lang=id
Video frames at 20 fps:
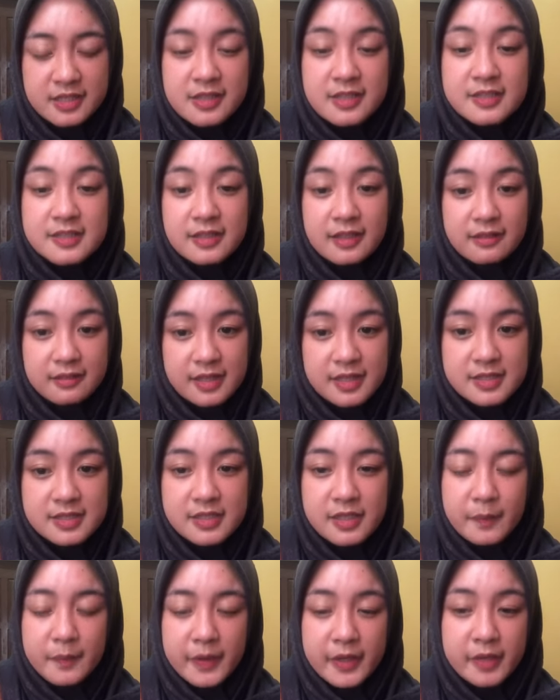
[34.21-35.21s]
Serta
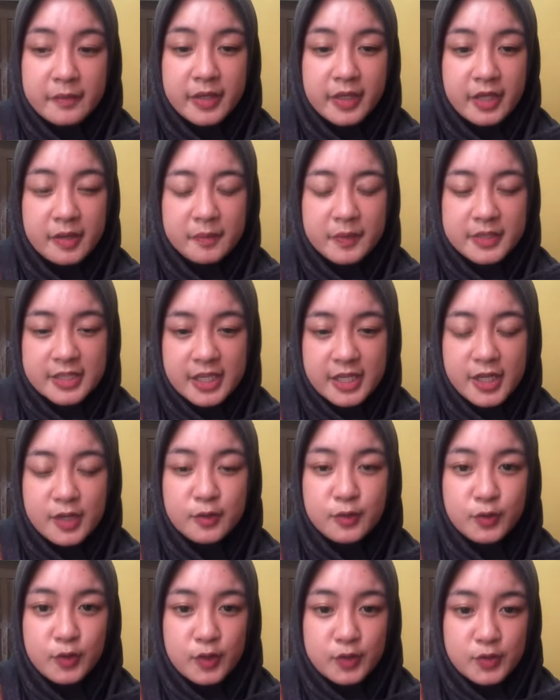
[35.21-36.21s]
siapa yang mereka percaya
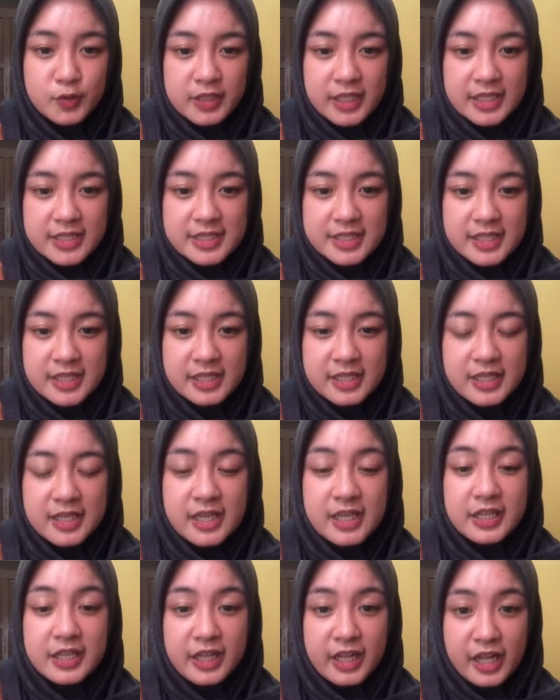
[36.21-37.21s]
untuk konsultasi?
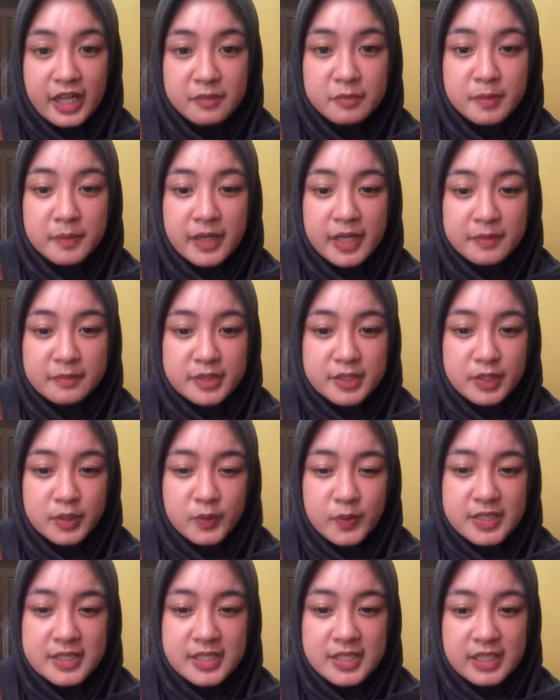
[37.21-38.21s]
Dengan memahami
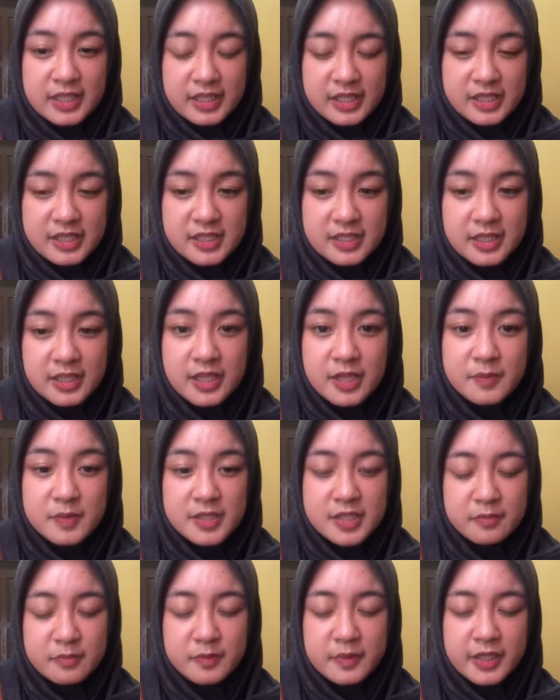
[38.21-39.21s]
situasi ini, kita
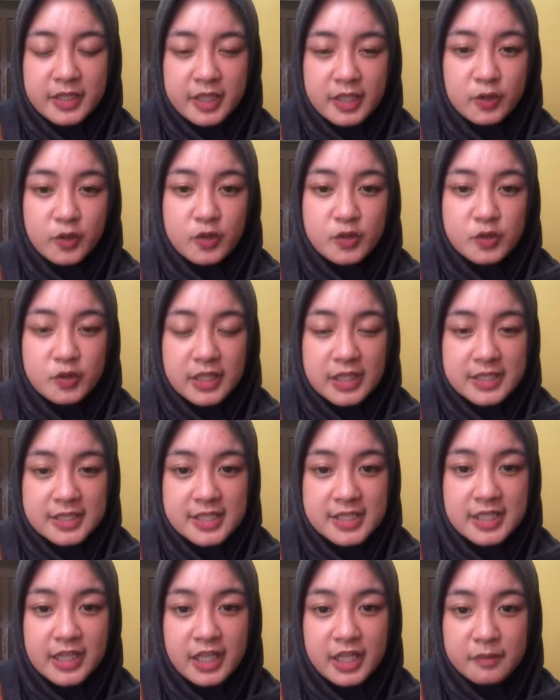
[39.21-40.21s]
bisa memberikan konsultasi
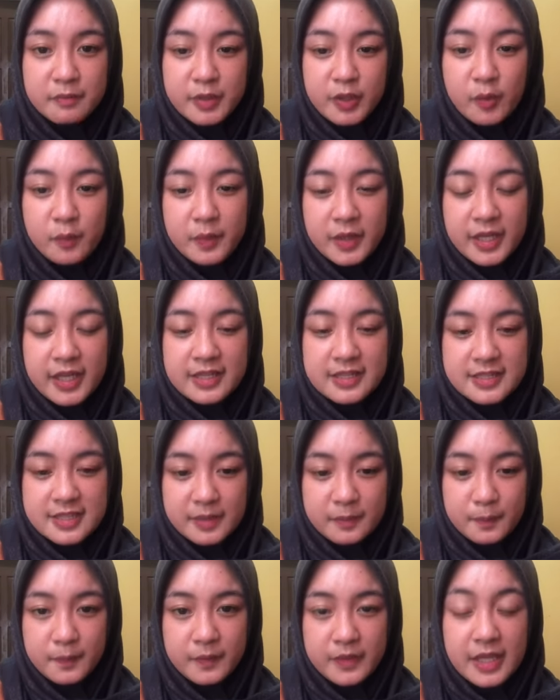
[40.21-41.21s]
dengan lebih komprehensif.
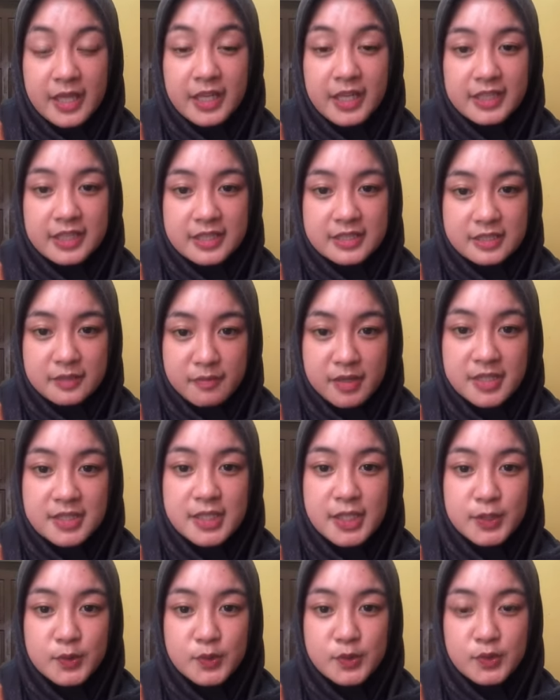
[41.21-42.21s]
Kita simak
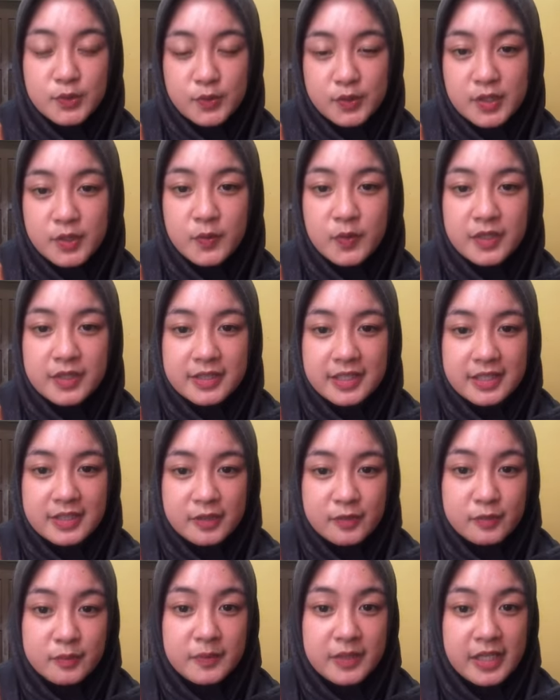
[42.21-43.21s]
satu studi
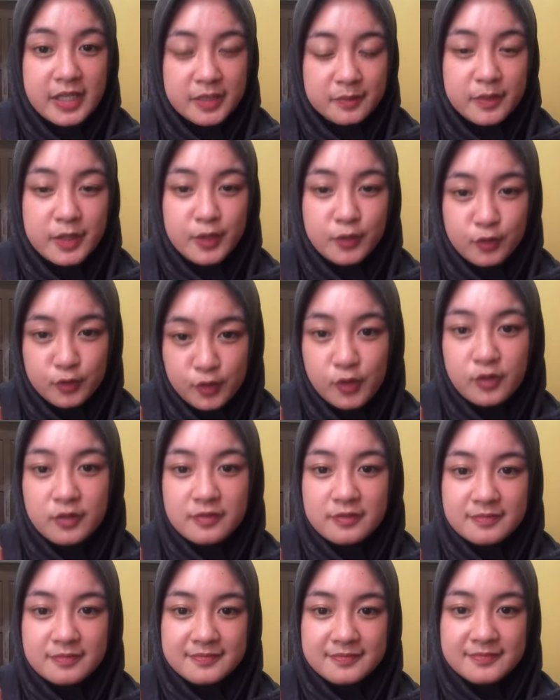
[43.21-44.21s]
kualitatif menarik berikut yuk
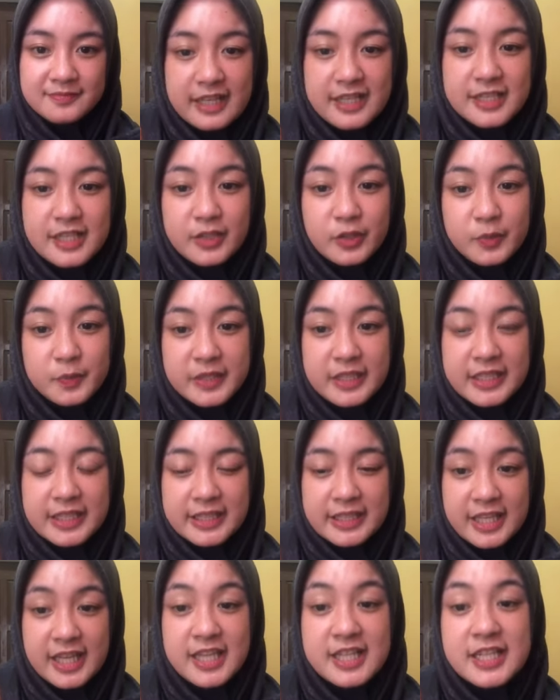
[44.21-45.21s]
salah satu
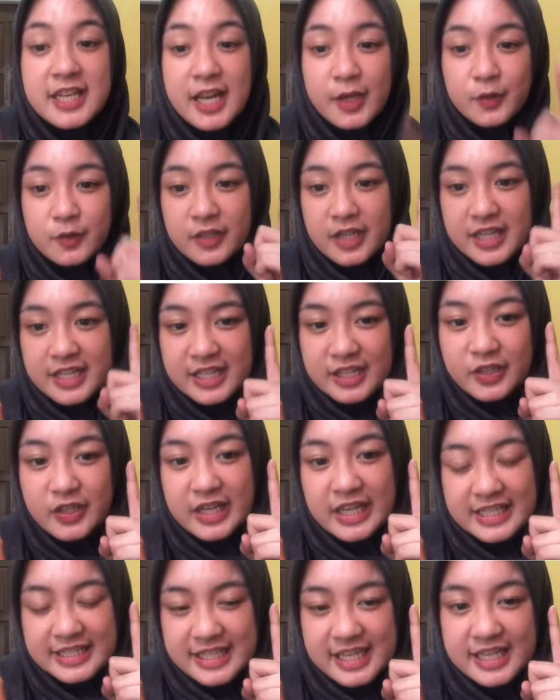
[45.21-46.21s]
penelitian dilakukan di
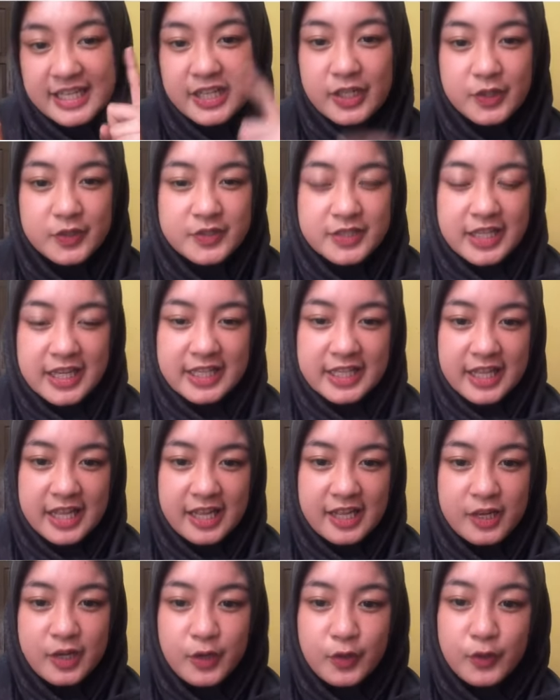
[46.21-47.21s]
Indonesia dan Australia
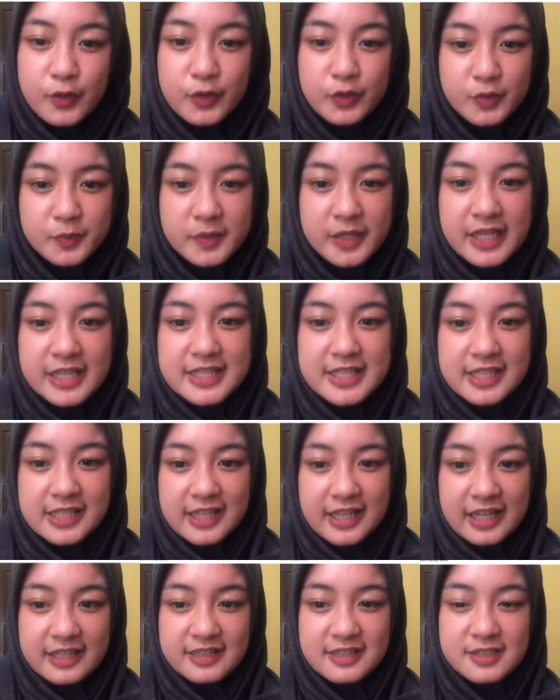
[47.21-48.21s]
untuk
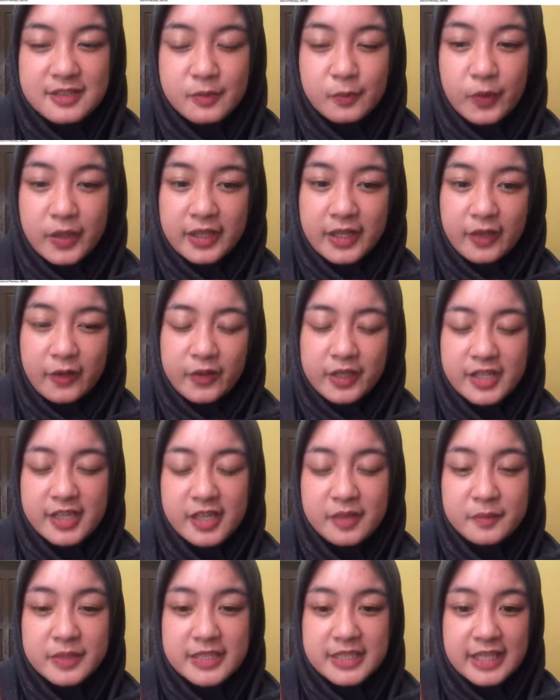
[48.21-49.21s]
menghasilkan sebuah teori
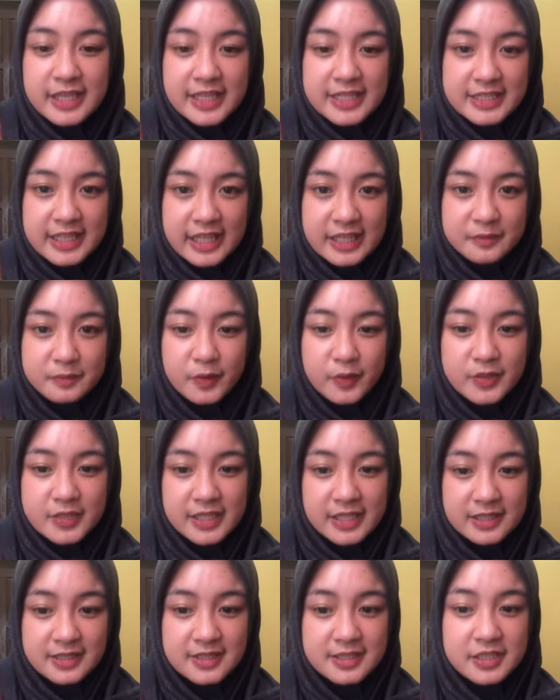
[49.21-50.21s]
yang menjelaskan
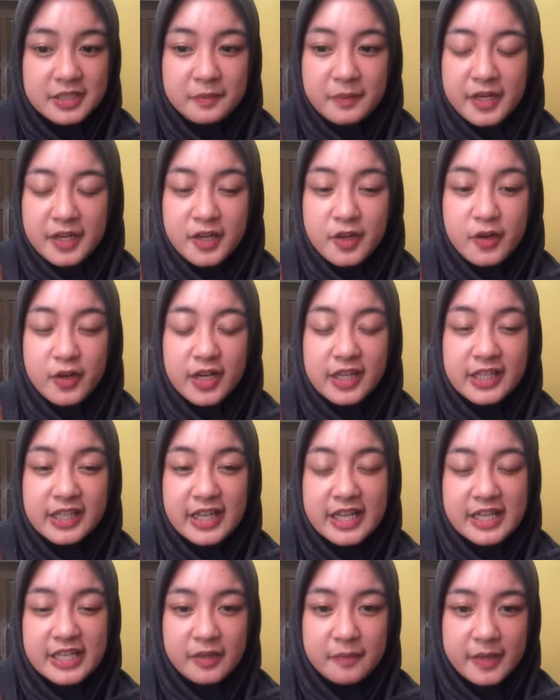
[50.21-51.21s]
proses di mana orang
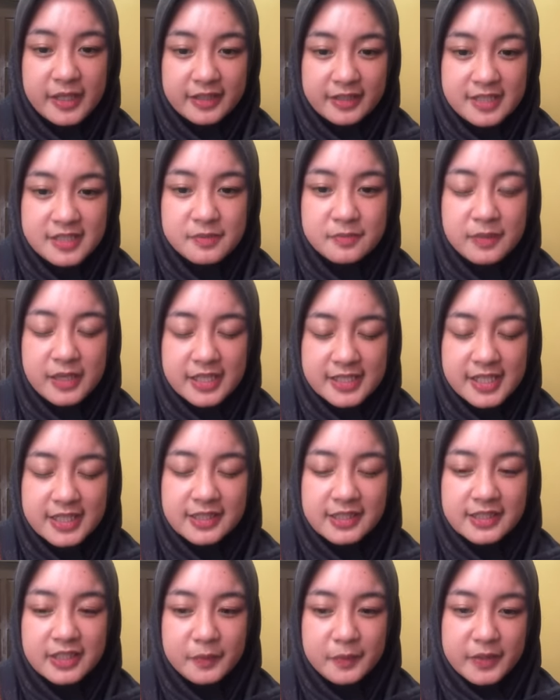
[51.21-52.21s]
dengan diabetes belajar
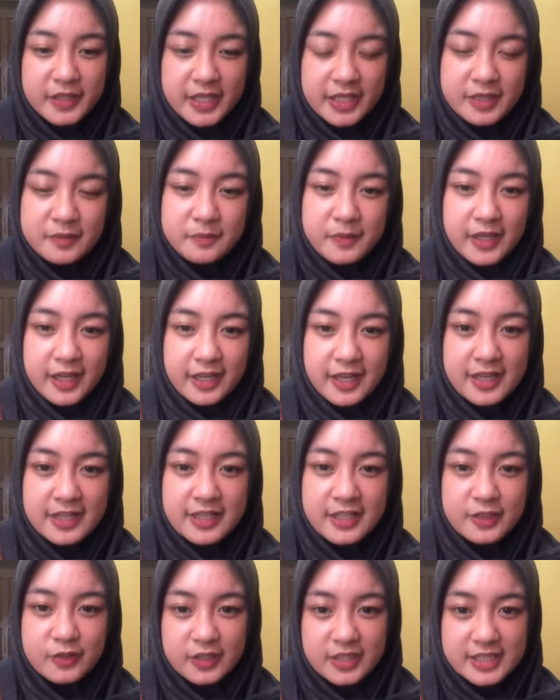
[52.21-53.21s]
tentang penyakit mereka di
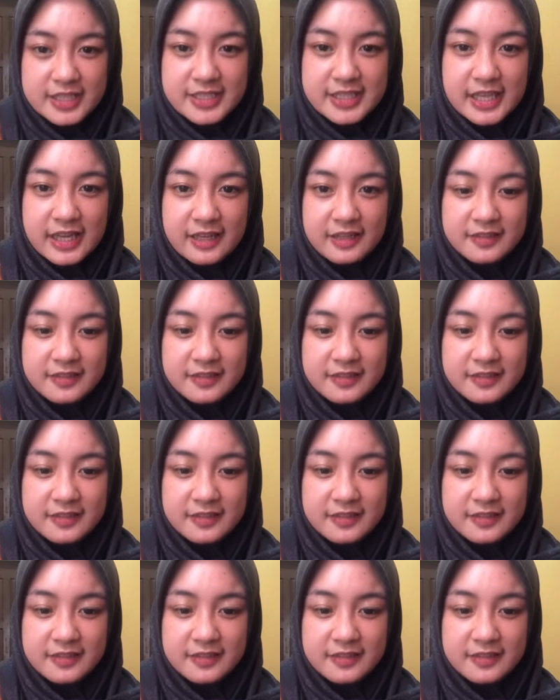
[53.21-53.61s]
Indonesia.